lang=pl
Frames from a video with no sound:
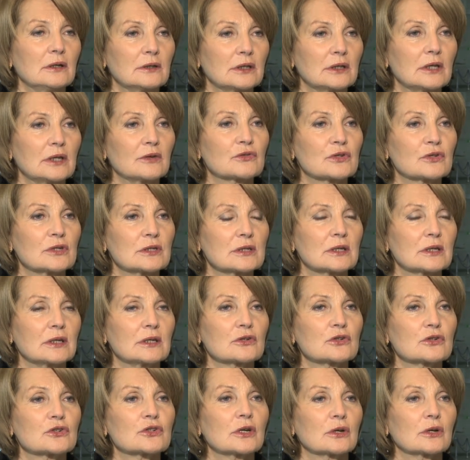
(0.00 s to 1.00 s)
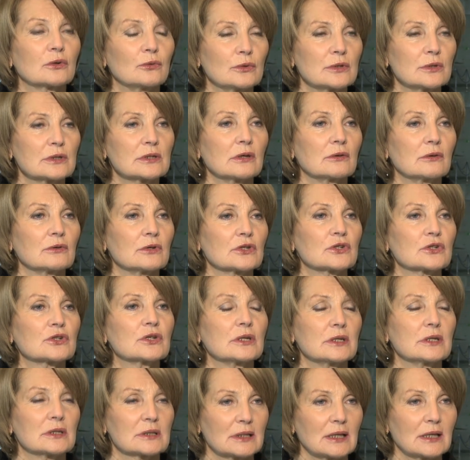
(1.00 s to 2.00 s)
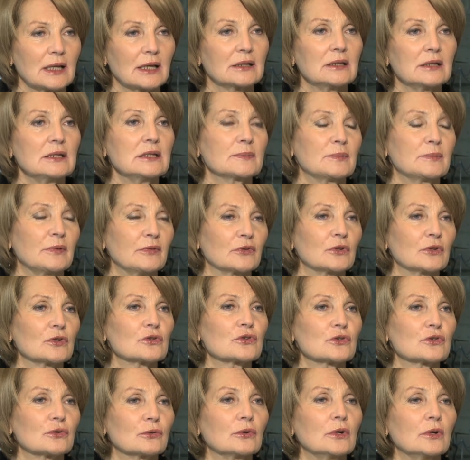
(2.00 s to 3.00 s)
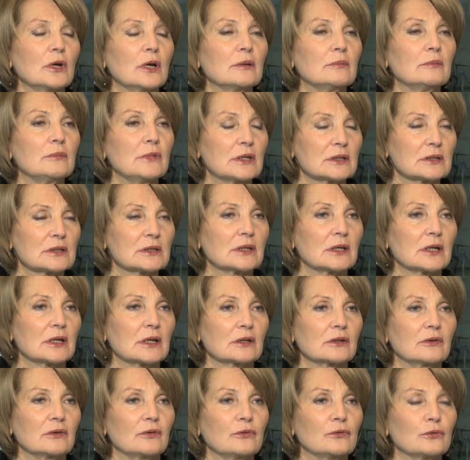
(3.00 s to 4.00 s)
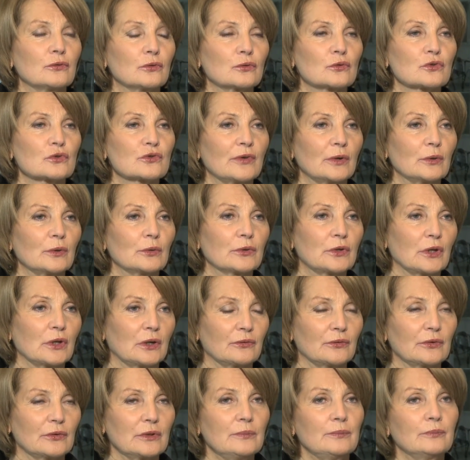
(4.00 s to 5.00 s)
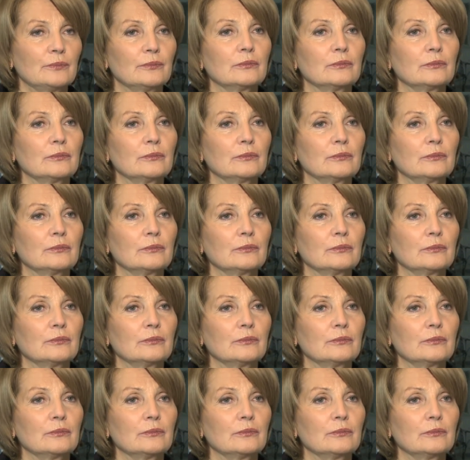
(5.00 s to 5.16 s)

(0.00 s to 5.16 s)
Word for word: Te wszystkie szczegóły są jeszcze nieznane i z pewnością Międzynarodowy Fundusz Walutowy mm,